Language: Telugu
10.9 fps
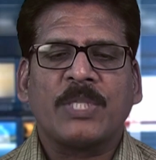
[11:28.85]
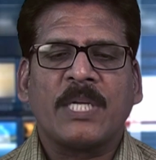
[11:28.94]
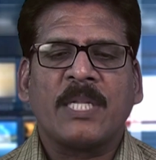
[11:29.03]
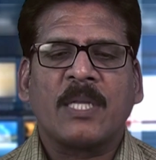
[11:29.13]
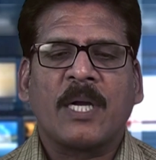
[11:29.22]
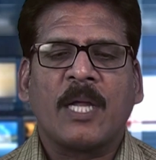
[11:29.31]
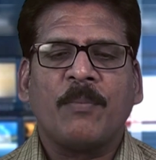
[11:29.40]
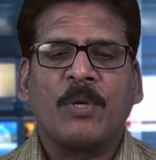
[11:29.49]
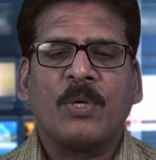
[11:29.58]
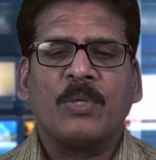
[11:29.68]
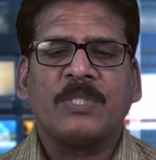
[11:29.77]
చేనేత
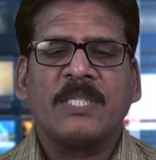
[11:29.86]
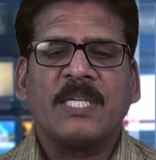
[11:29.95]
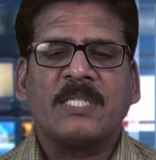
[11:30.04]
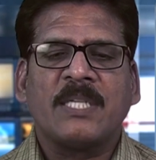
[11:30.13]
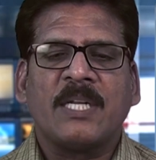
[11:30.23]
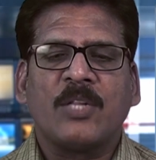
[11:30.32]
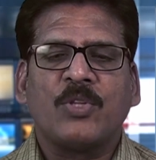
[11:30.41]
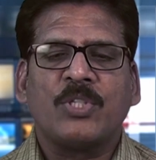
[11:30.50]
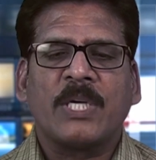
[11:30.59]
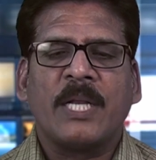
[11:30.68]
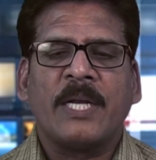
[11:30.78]
కార్మికులు జీఎస్టీని
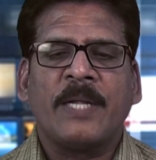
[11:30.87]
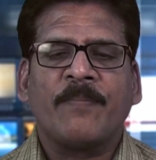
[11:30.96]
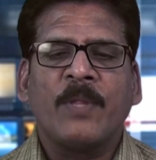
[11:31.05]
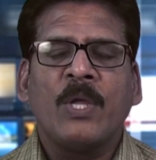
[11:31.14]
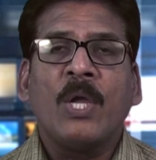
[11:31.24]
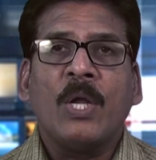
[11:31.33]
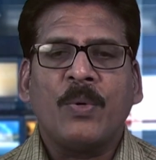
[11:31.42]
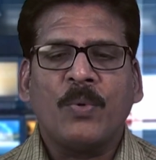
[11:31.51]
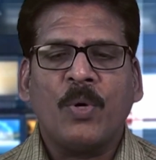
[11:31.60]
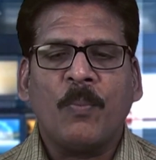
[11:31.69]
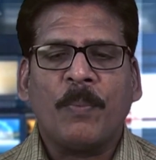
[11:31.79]
రద్దు చేయాలని నూలు